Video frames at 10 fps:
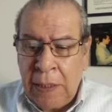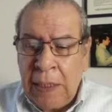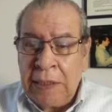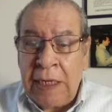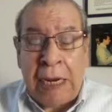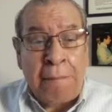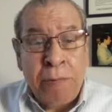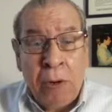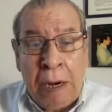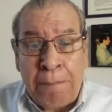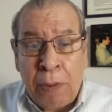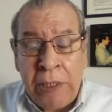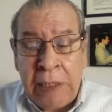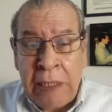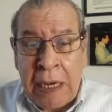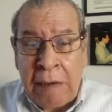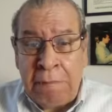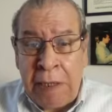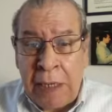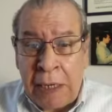Se cambió la política
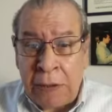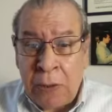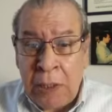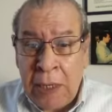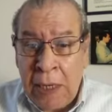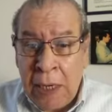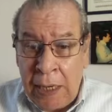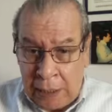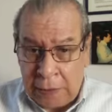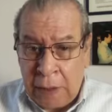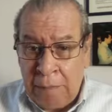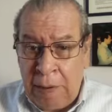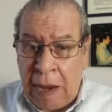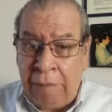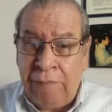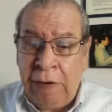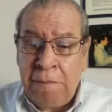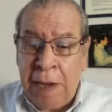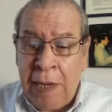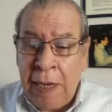migratoria y Trump
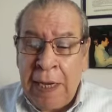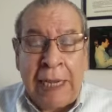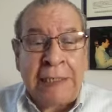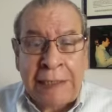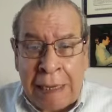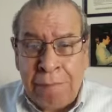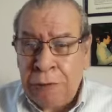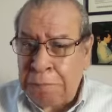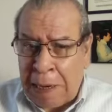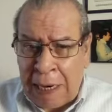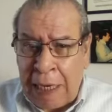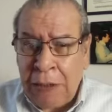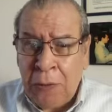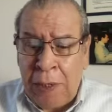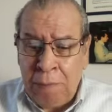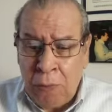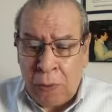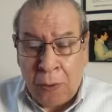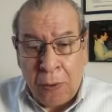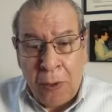afirma que estamos pagando el
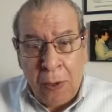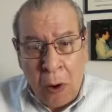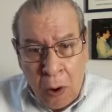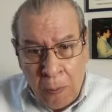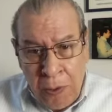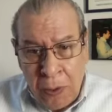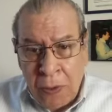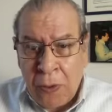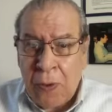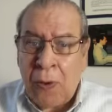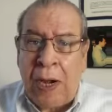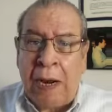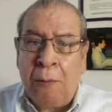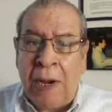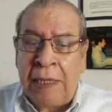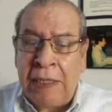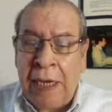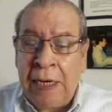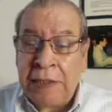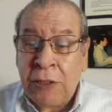muro, obvio con la Guardia
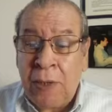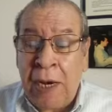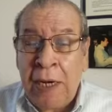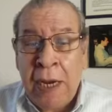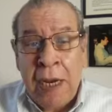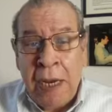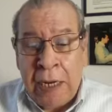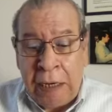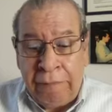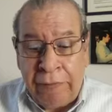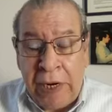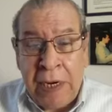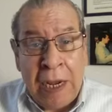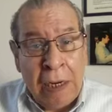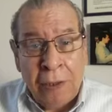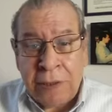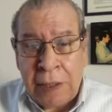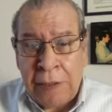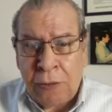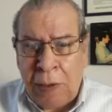Nacional que frena a los
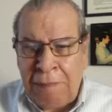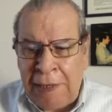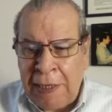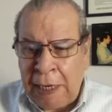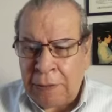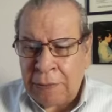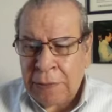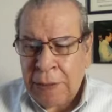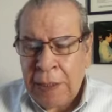centroamericanos.